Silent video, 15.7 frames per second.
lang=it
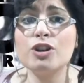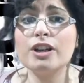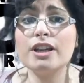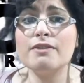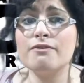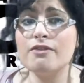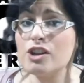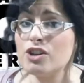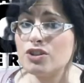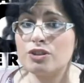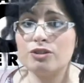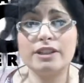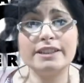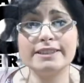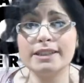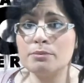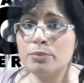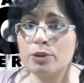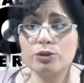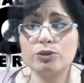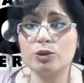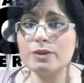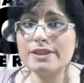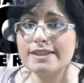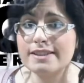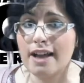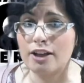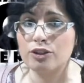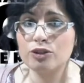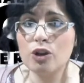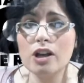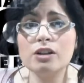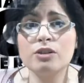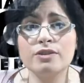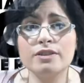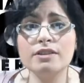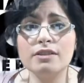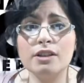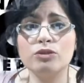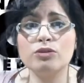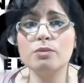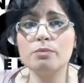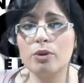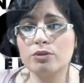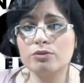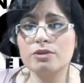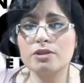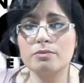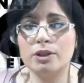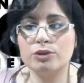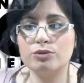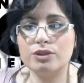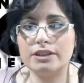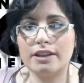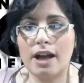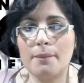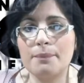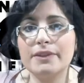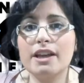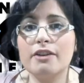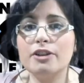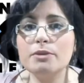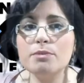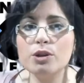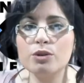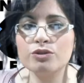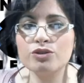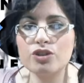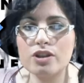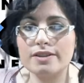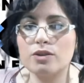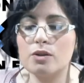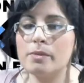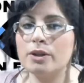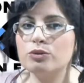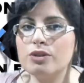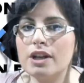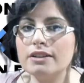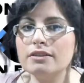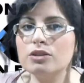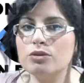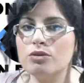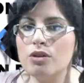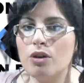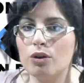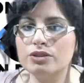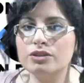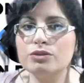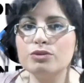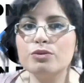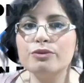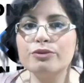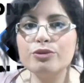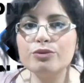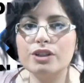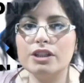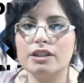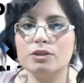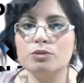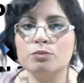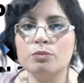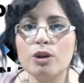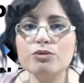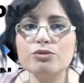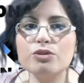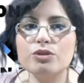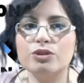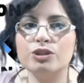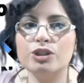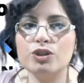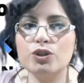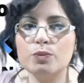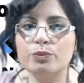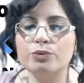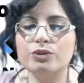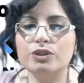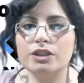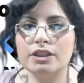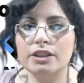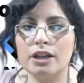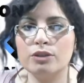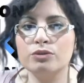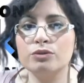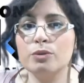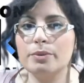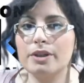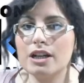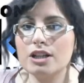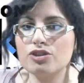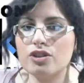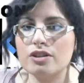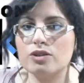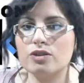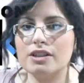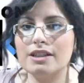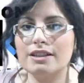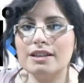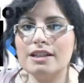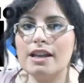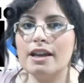Ciò che invece non andrà in porto quest'anno è il cosiddetto bonus maturità, che avrebbe concesso ai maturanti collosi di usufruire di un bonus di 10 punti di credito per l'accesso agli